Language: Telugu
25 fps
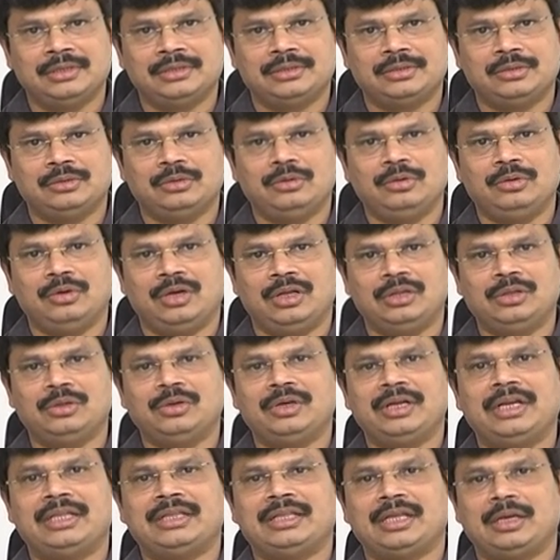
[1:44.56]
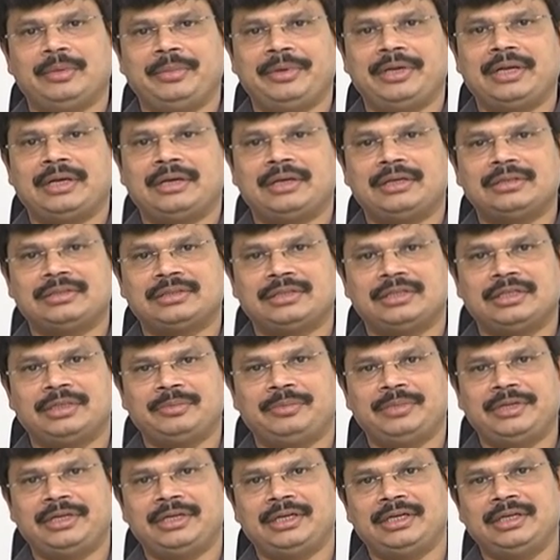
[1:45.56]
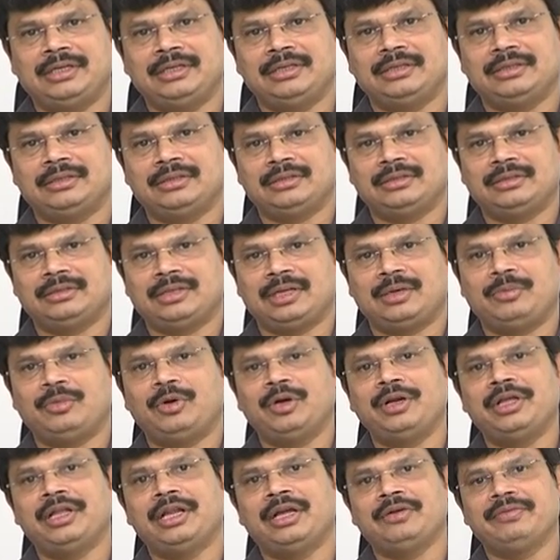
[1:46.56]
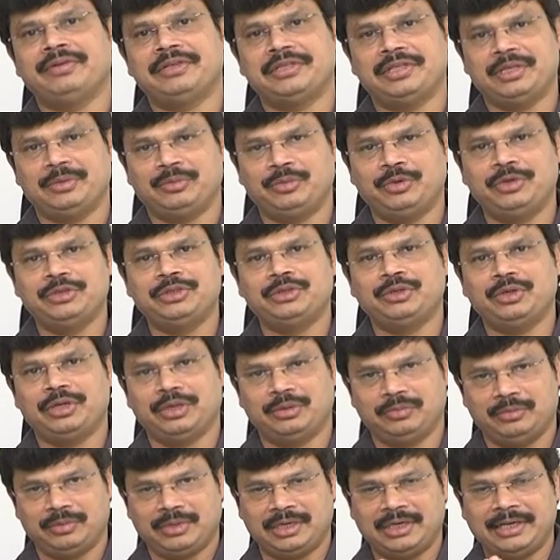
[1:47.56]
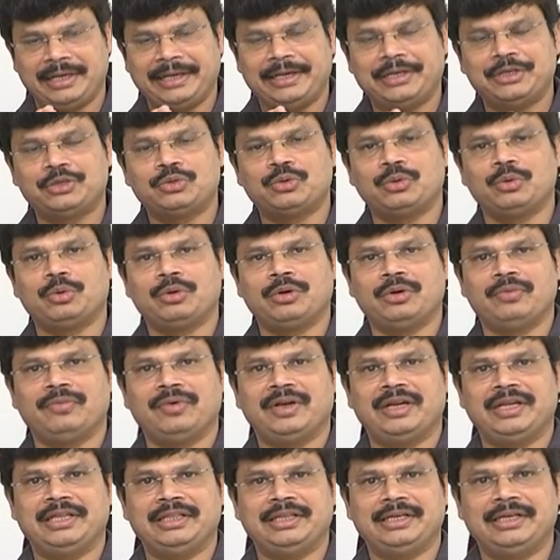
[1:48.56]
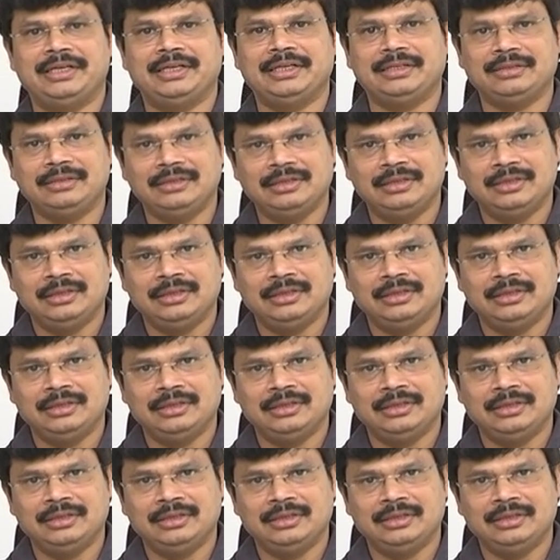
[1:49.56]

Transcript: సో అందుకనే తన మీద కాన్సన్ట్రేట్ పెట్టి తన బాడీ లాంగ్వేజ్ని ఎప్పటి నుంచో నేను బాగా ఎక్కించుకుని ఉండడం వల్ల ఏంటంటే